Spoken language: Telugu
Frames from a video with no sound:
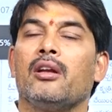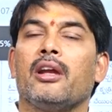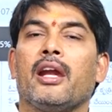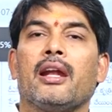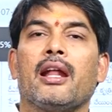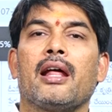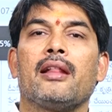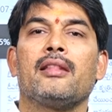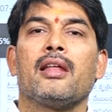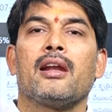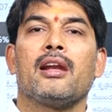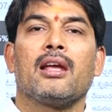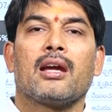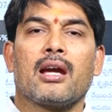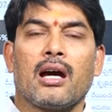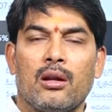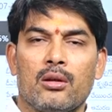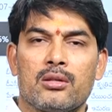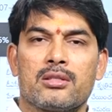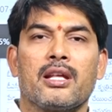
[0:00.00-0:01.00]
నేను అందరినీ
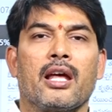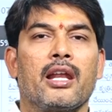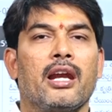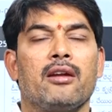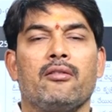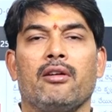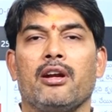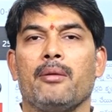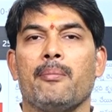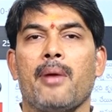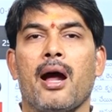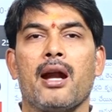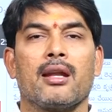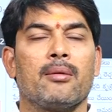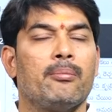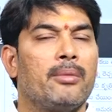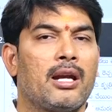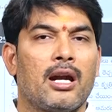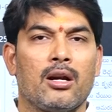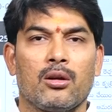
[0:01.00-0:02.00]
కలుస్తా అనేటువంటి మాట
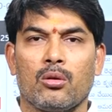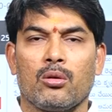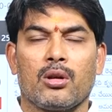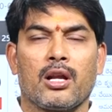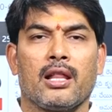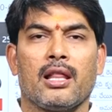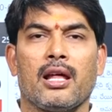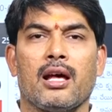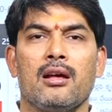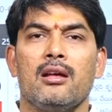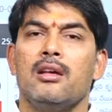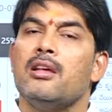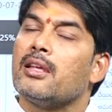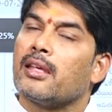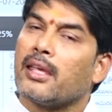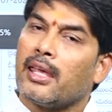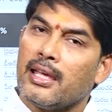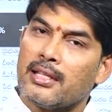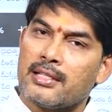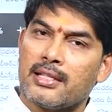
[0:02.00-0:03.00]
మీరు అంటున్నారు కదా
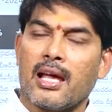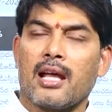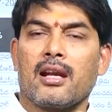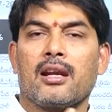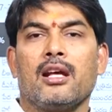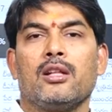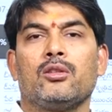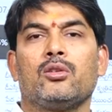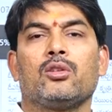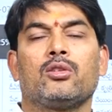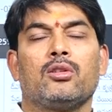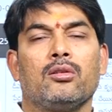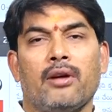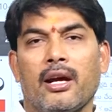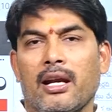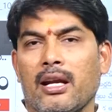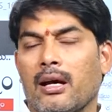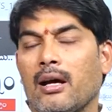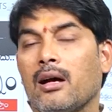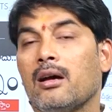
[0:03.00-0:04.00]
కేసీఆర్ నేతృత్వం
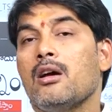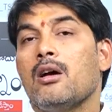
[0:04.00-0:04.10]
ఆయన